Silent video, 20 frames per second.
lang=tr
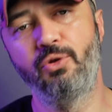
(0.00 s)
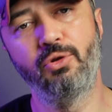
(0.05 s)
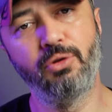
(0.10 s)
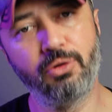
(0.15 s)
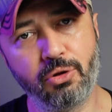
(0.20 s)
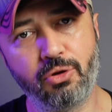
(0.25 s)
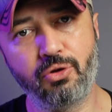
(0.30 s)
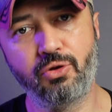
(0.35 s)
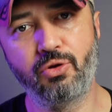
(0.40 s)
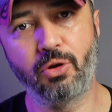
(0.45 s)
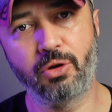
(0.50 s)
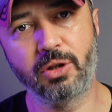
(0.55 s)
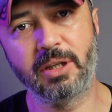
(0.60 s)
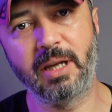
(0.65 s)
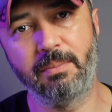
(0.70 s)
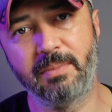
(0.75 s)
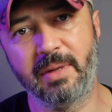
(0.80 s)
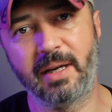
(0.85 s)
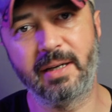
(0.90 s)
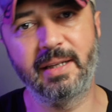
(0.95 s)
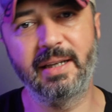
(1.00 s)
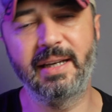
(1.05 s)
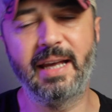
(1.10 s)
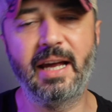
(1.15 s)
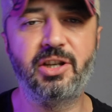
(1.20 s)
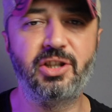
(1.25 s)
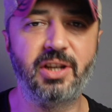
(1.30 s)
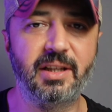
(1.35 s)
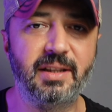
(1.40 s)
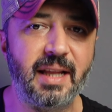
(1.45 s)
Gürültüsüz ortamlarda
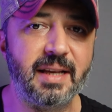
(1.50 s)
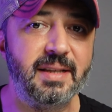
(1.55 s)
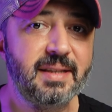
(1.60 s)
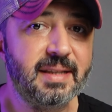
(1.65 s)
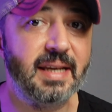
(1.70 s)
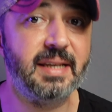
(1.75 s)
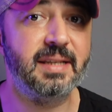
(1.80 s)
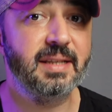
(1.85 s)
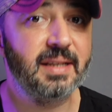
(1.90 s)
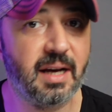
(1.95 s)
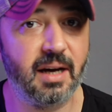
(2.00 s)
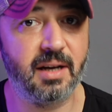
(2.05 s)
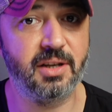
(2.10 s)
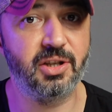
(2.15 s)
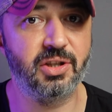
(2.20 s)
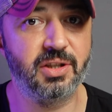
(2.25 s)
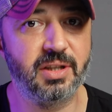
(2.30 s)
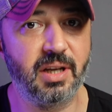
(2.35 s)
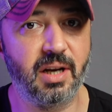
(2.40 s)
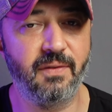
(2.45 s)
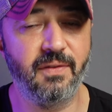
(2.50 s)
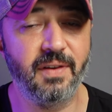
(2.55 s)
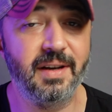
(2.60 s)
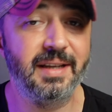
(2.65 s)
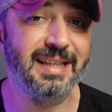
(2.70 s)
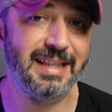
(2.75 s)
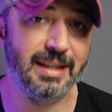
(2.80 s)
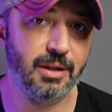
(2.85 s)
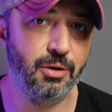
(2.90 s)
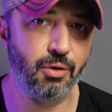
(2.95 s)
gerçekten ses karşı tarafa
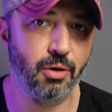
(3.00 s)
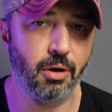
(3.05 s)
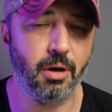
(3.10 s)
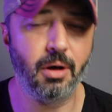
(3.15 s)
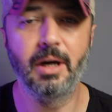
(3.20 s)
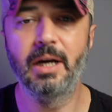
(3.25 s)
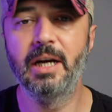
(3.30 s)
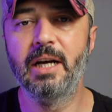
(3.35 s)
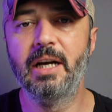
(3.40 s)
gidiyor.